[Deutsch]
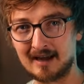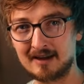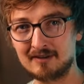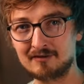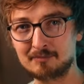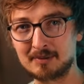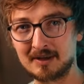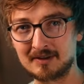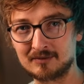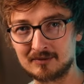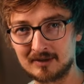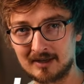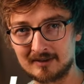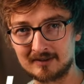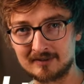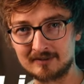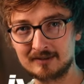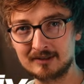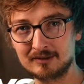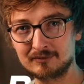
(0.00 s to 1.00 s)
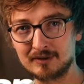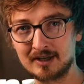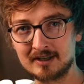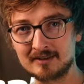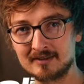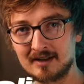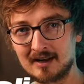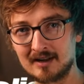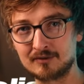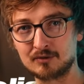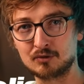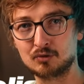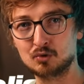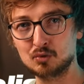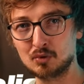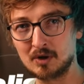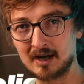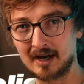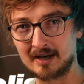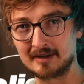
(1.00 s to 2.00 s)
live personalisiert werden, also
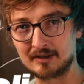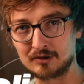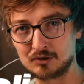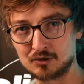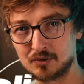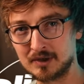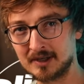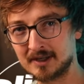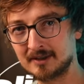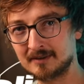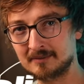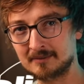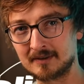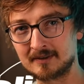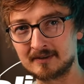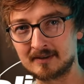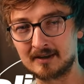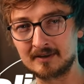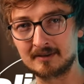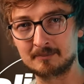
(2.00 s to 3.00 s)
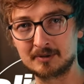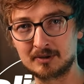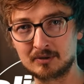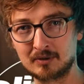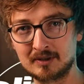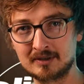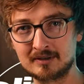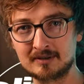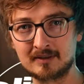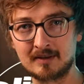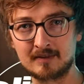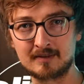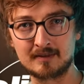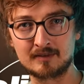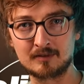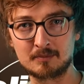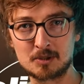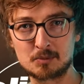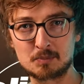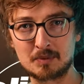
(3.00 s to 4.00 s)
durch einen Trigger. Das kann bedeuten, dass ich
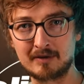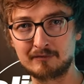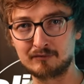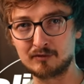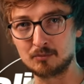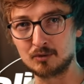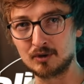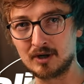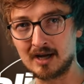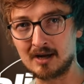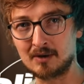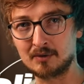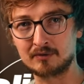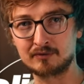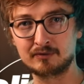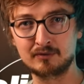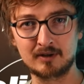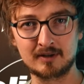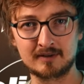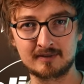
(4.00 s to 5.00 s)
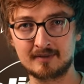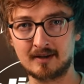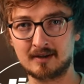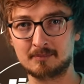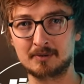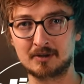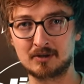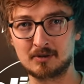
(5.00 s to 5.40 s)
zum Beispiel ein Formular ausfülle, zack,